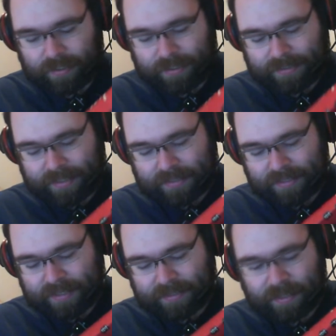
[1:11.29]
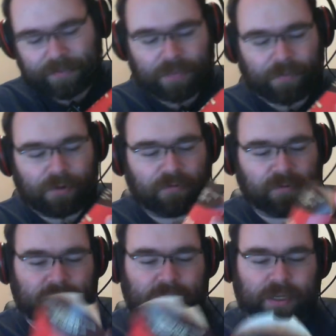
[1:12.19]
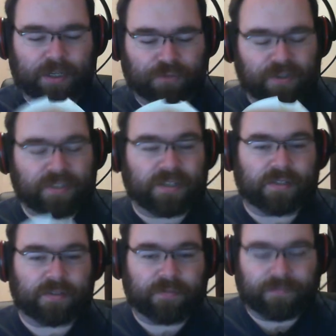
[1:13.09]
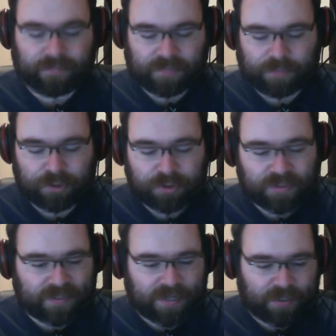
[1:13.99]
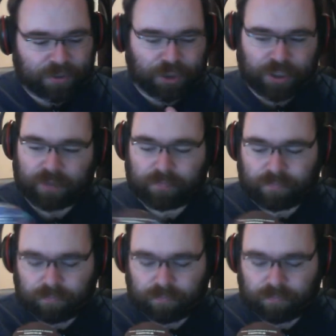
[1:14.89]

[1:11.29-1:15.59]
Et ça sent tellement bon. Et je vais essayer ça. Tout steak, j'ai.